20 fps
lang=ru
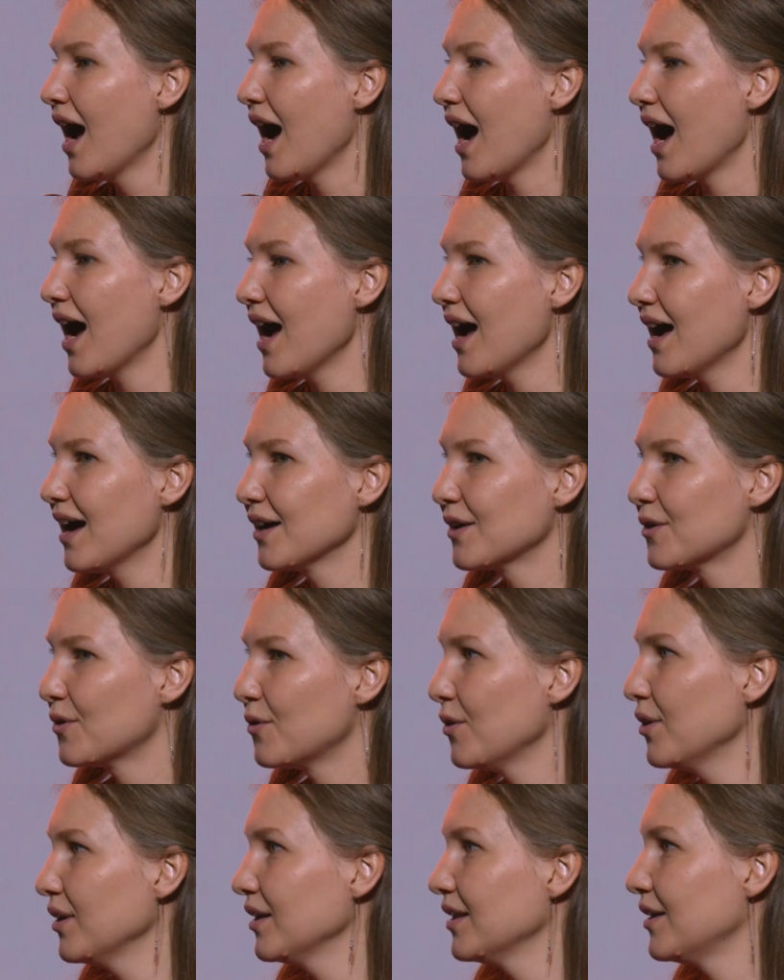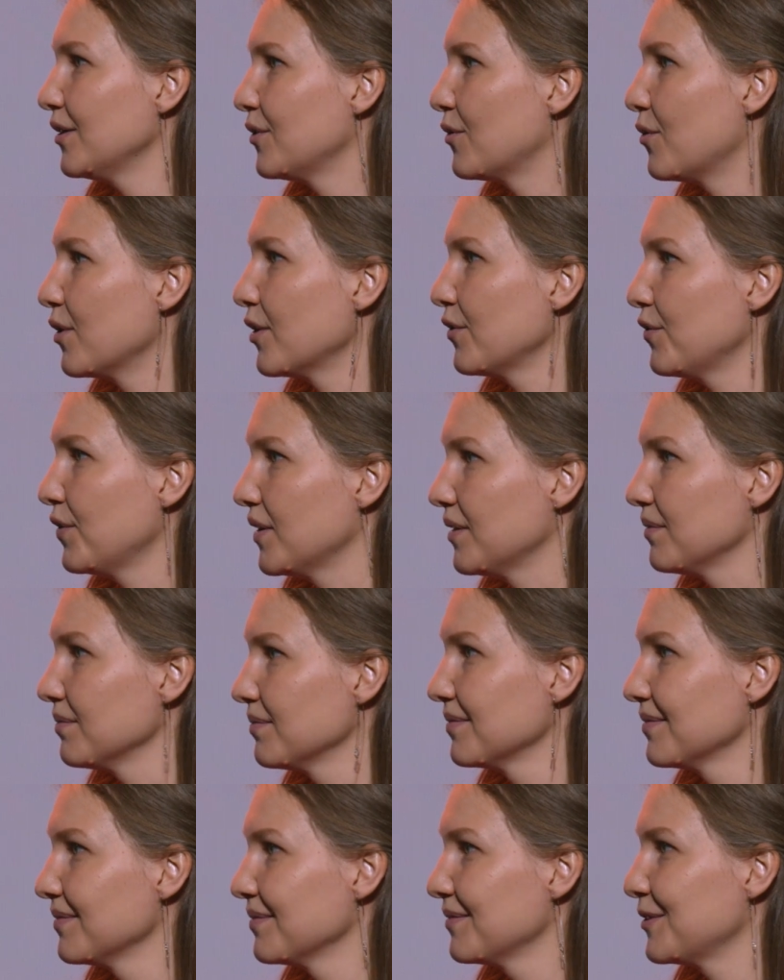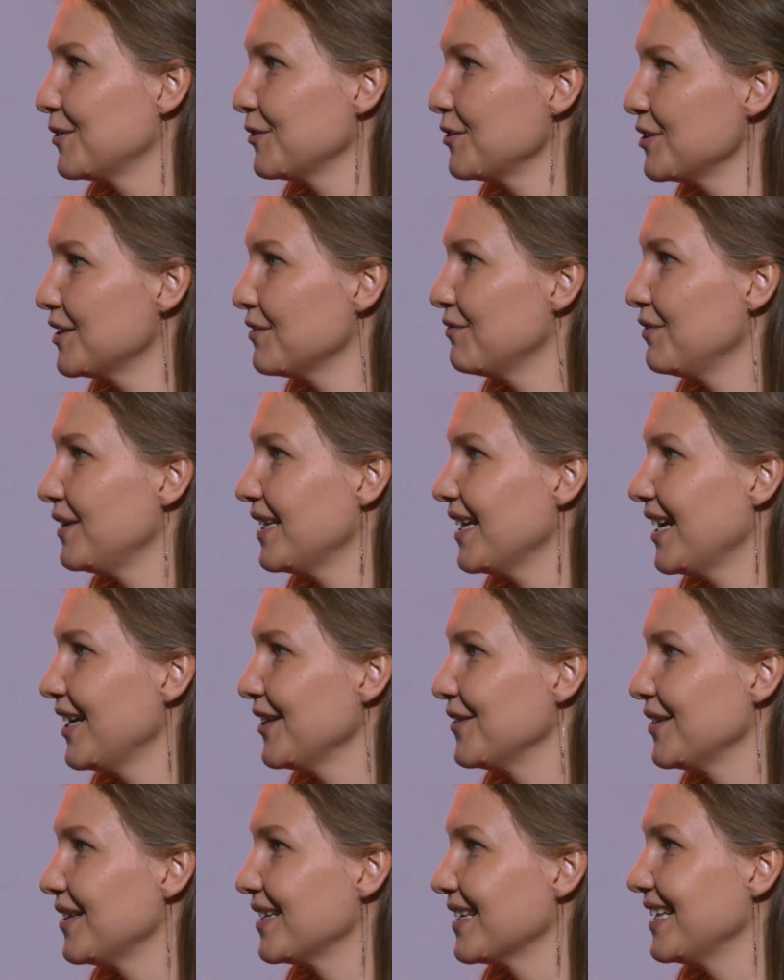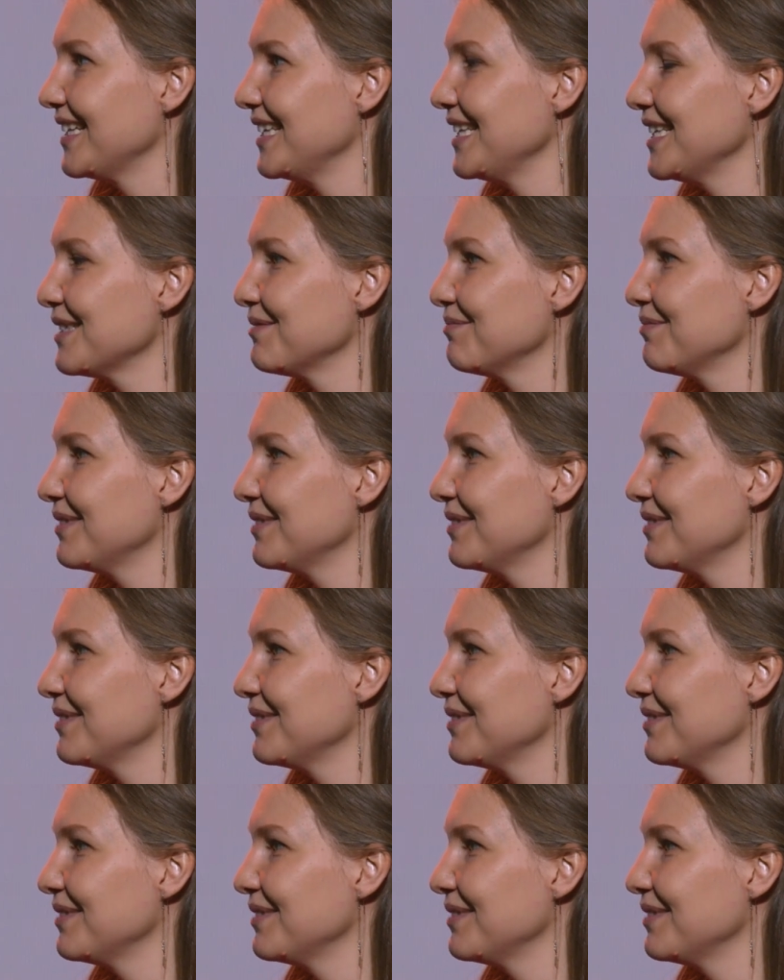А кола и кофе тоже влияет на организм,